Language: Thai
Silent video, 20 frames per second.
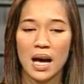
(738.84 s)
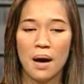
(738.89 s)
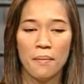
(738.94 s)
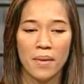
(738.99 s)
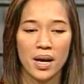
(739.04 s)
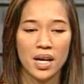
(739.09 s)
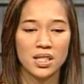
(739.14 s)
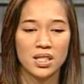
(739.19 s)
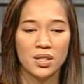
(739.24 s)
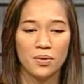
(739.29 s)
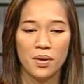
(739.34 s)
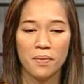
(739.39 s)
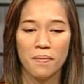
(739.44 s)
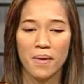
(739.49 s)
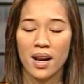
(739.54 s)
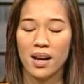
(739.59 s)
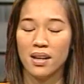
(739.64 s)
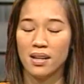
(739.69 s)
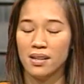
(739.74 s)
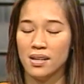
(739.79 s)
ทำให้ชีวิตเม
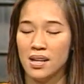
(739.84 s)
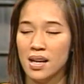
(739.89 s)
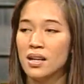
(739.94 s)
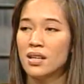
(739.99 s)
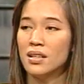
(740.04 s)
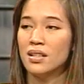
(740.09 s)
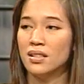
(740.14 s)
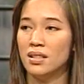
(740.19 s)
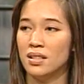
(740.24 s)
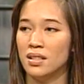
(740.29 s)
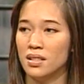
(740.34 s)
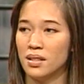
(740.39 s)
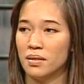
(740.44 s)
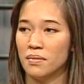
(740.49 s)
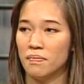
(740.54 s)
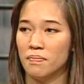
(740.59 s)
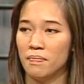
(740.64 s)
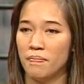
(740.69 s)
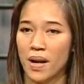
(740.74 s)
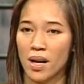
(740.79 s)
ย์ดีขึ้น
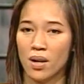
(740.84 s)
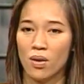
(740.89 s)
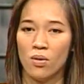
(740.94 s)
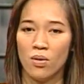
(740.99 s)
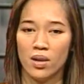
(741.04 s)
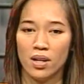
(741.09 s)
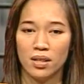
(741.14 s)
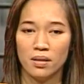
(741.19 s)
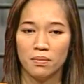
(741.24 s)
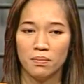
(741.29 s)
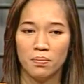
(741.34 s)
เป็นคน